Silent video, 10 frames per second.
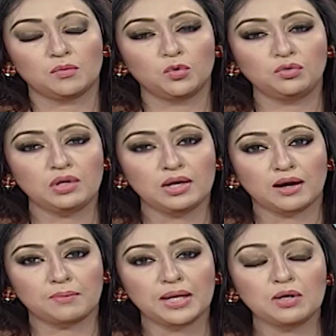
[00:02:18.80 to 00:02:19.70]

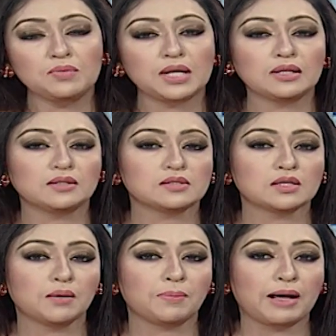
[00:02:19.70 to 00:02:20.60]
মন্ত্রীরা বেগম খালেদা
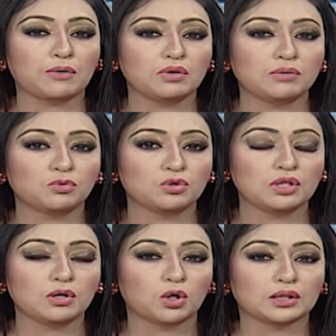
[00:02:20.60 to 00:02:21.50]
জিয়ার প্যারোলের
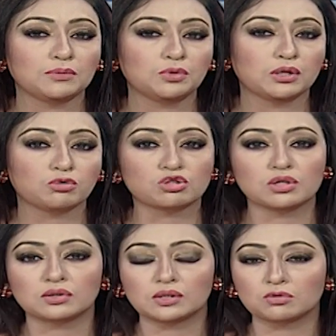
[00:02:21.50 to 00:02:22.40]
মুক্তির কথা বলে
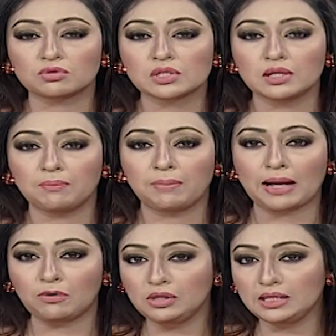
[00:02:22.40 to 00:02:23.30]
রসিকতা করছেন
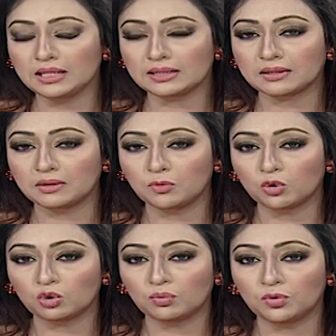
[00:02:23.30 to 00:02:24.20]
প্যারোল নিয়ে তাদের
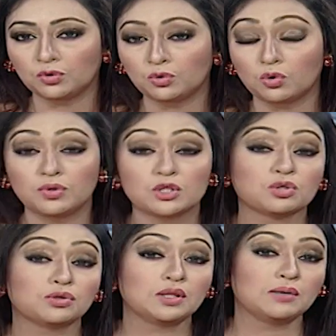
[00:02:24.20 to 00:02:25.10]
বক্তব্য
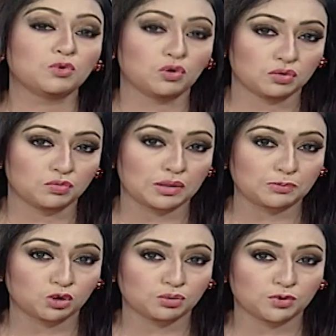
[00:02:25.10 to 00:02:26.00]
দুরভিসন্ধিমূলক
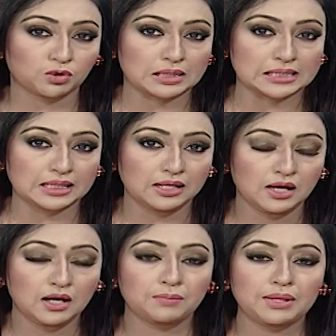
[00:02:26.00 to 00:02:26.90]
বলে মন্তব্য করেছেন
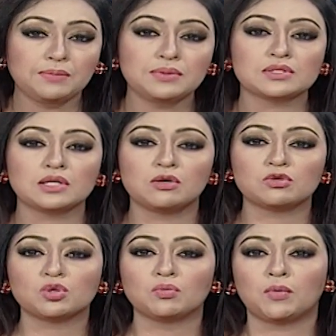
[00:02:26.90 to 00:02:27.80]
বিএনপির
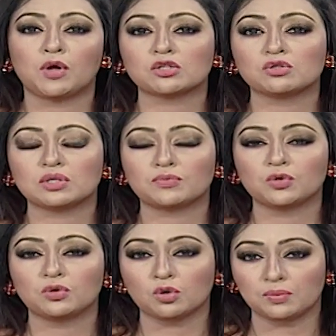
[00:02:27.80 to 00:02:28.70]
সিনিয়র যুগ্ম মহাসচিব
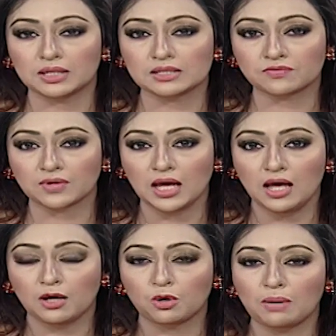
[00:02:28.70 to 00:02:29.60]
রুহুল কবির রিসফি
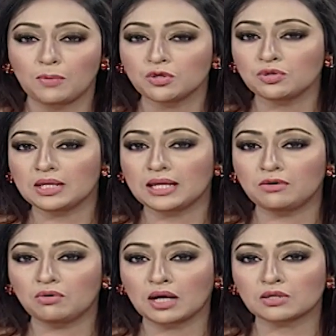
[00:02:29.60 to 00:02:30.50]
নয়াপল্টনে
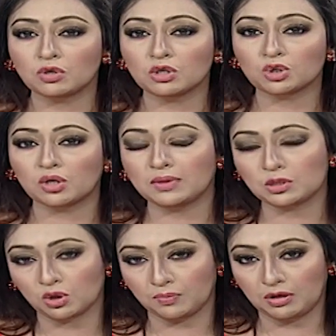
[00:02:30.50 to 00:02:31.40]
কেন্দ্রীয় কার্যালয়ে
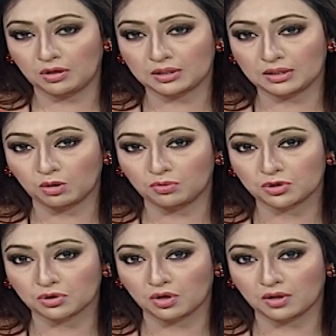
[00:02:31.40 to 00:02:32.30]
সংবাদ সম্মেলনে তিনি
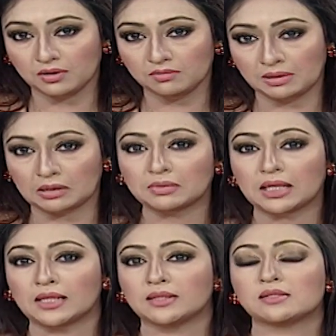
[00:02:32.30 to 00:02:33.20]
অভিযোগ করেন বেগম
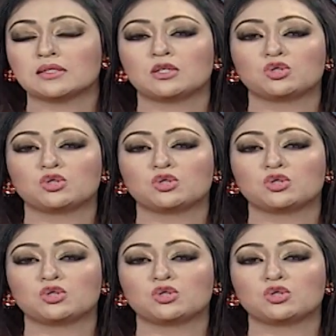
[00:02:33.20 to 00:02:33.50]
খালেদা জিয়ার